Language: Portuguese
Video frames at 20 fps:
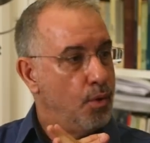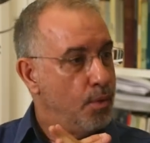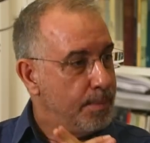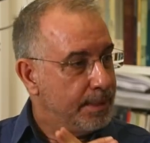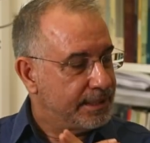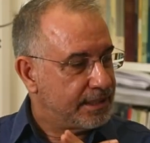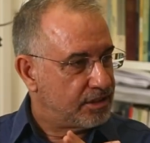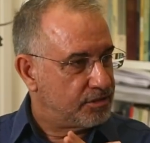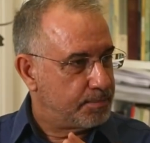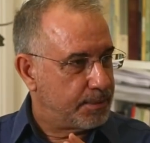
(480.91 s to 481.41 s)

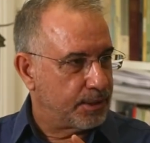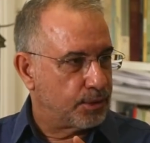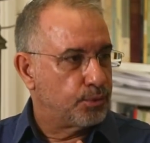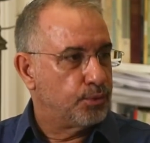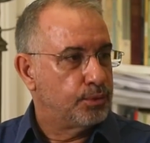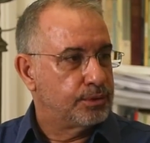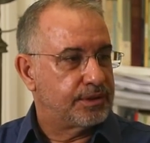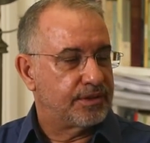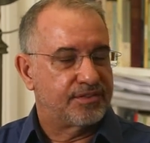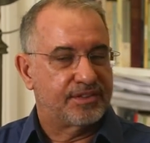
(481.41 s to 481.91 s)
Uma das
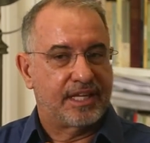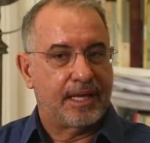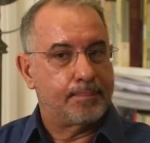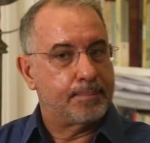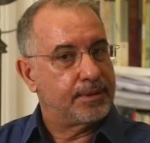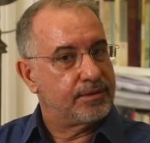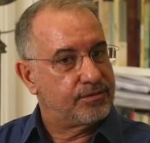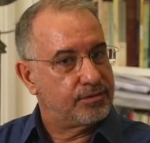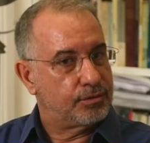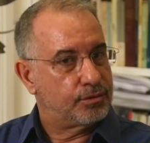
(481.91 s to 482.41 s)
perguntas que é
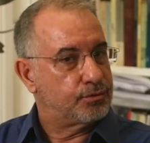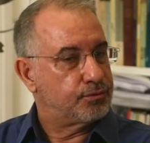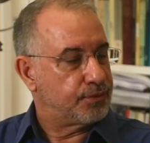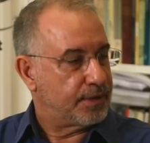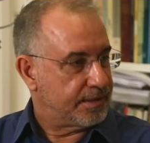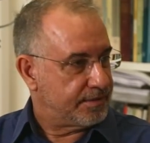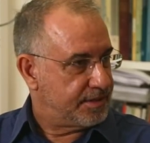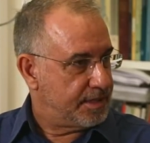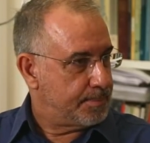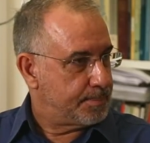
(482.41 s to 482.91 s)
preciso
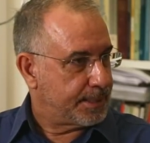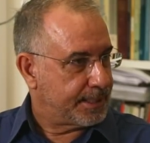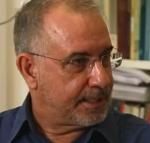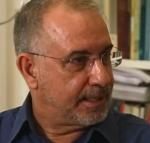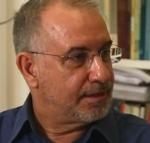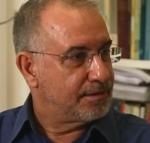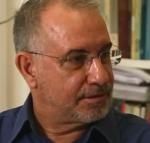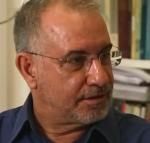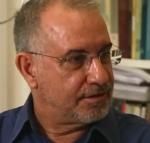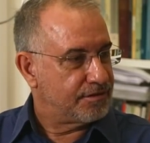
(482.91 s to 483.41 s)
fazer para
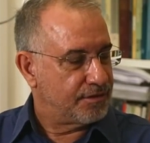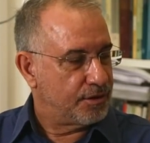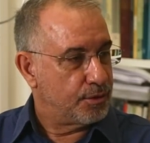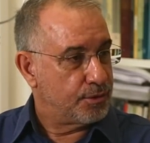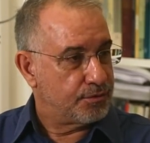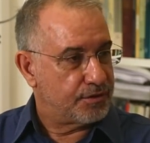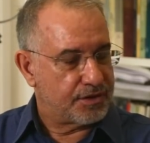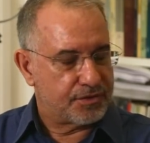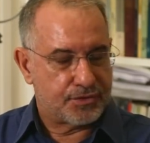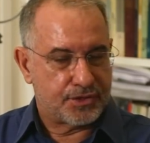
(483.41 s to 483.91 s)
aqueles que
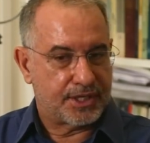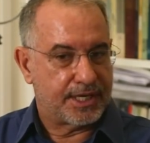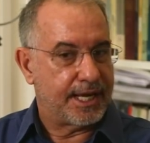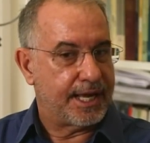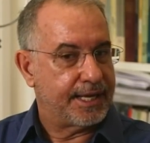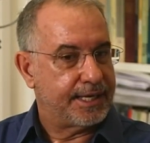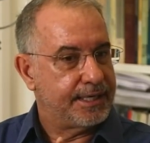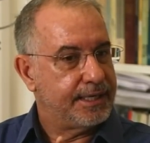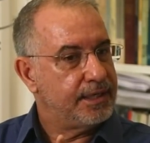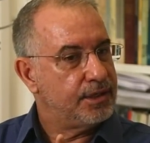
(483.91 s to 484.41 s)
vão
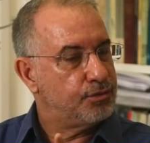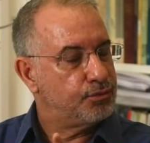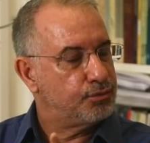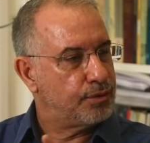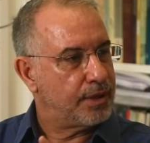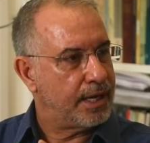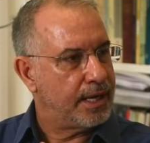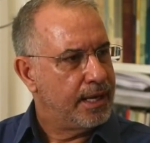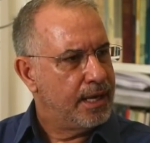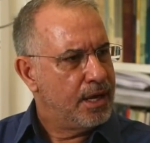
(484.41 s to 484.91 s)
investigar
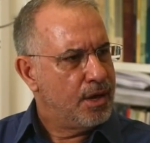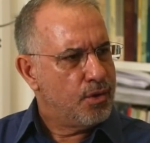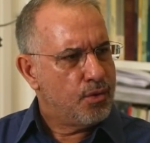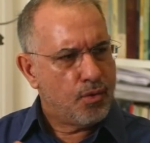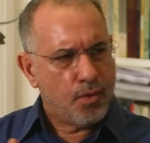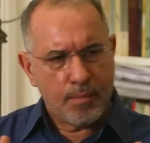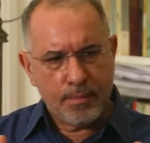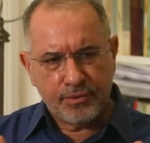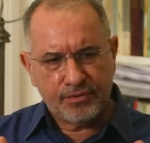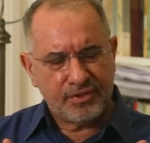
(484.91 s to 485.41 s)
isso é
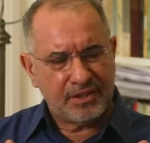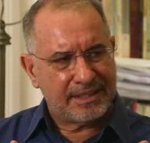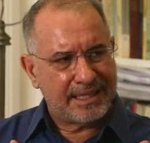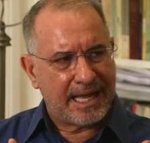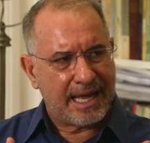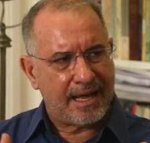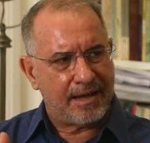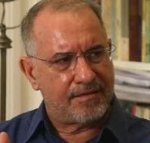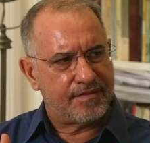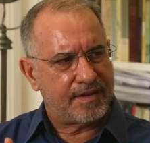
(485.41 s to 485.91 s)
como se
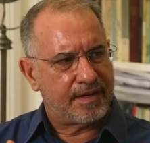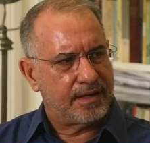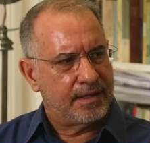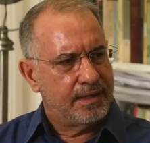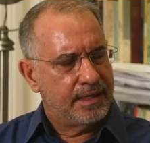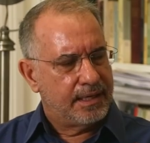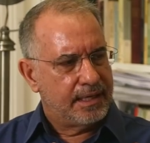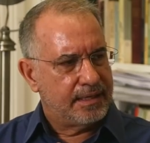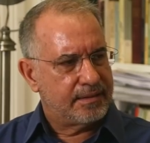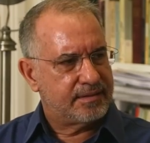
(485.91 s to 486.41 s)
dava
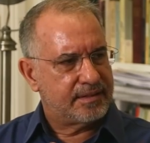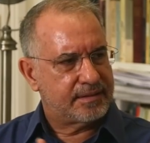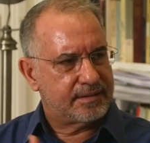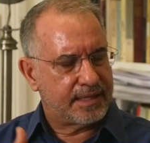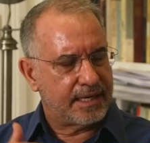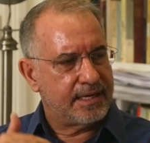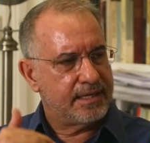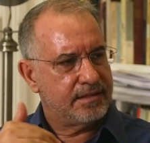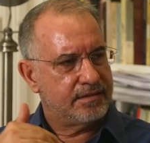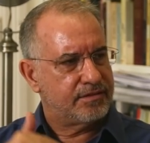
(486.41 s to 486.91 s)
esse
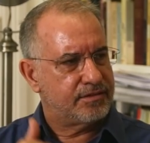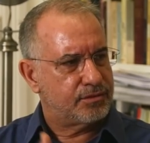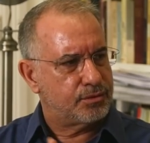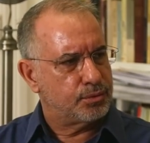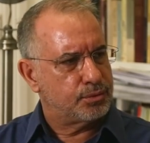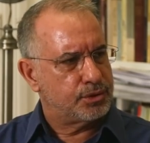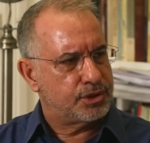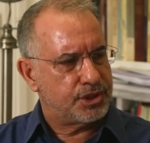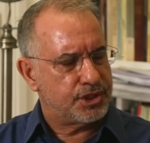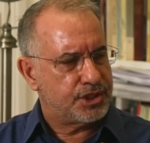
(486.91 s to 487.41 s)

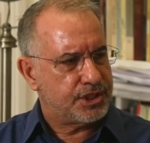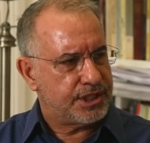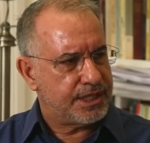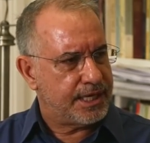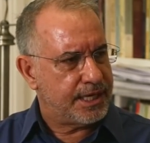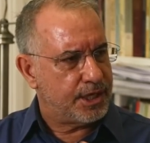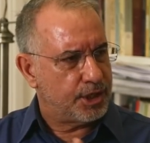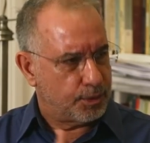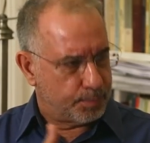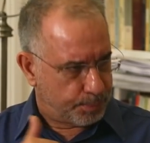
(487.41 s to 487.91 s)
trânsito de
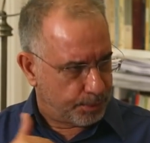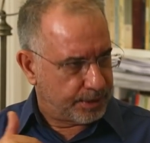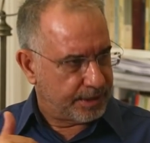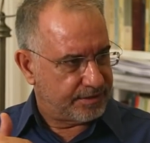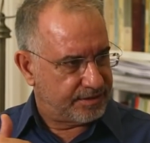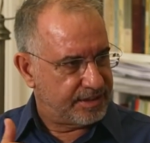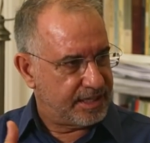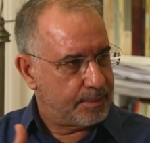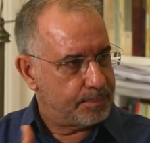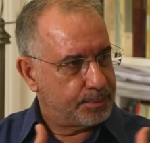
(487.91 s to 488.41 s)
dinheiro, por
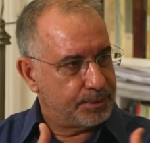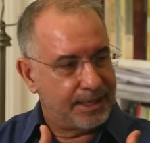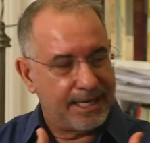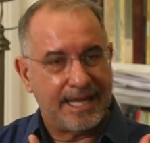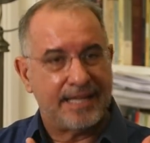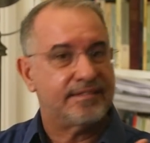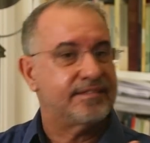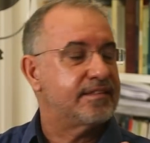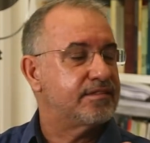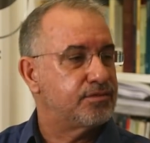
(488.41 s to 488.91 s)
exemplo,
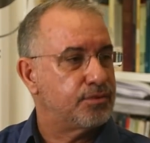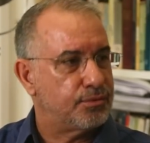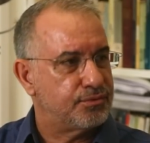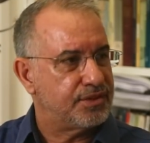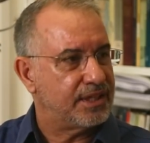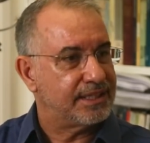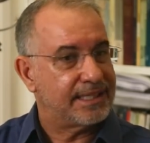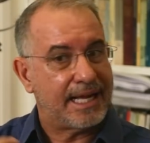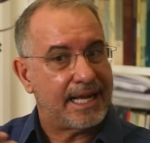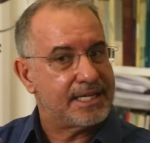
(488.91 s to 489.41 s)
nessa
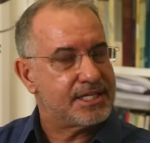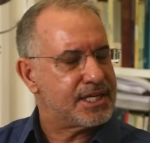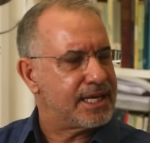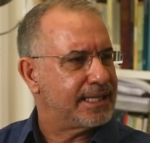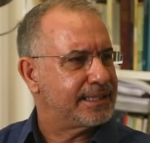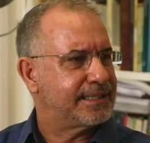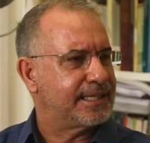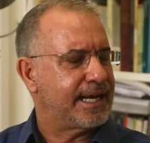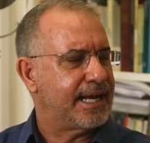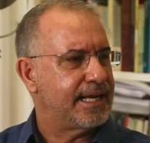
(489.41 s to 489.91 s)
sociedade lá
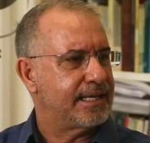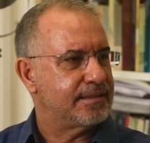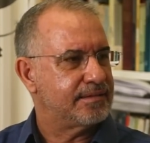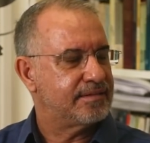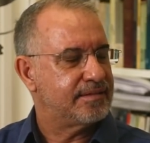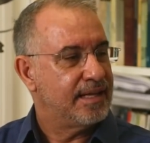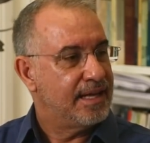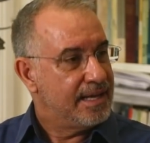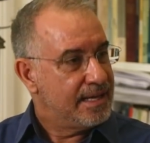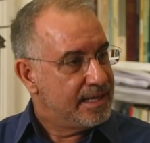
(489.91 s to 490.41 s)
atrás.